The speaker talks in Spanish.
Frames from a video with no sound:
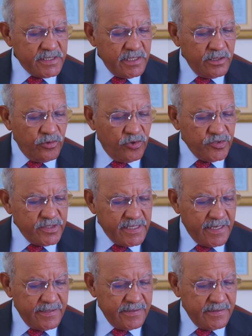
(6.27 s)
versículo
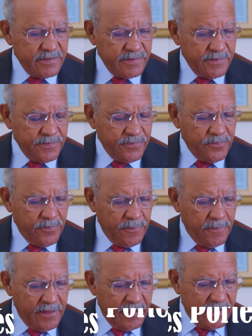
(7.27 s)
6.
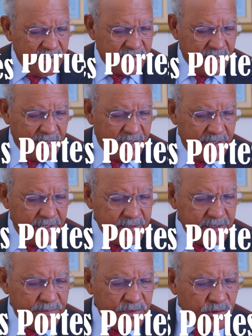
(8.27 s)

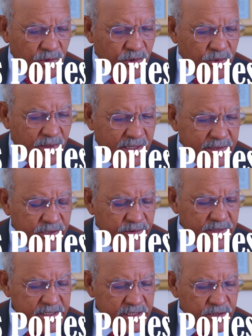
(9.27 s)
Zacarías capítulo
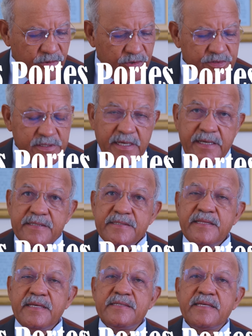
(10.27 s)
4, versículo
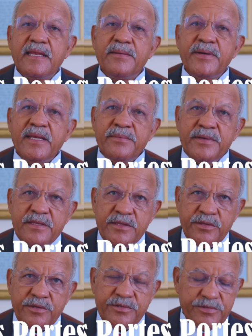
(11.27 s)
6 dice la palabra
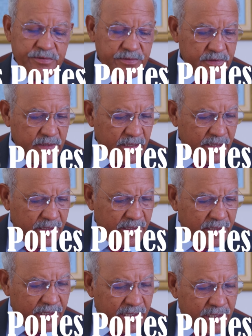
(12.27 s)
de Dios.
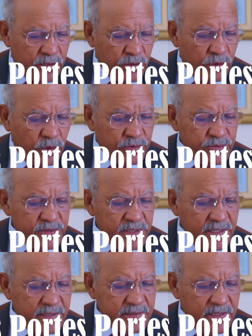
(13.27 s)

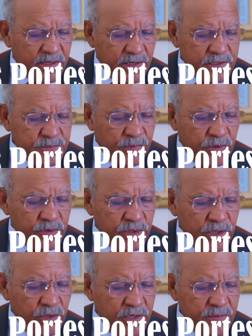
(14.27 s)
Entonces
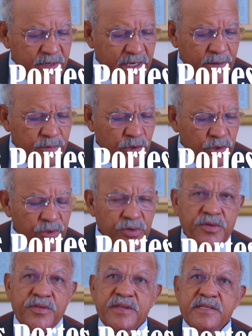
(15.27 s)
respondió y me
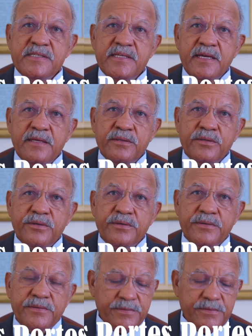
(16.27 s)
habló diciendo,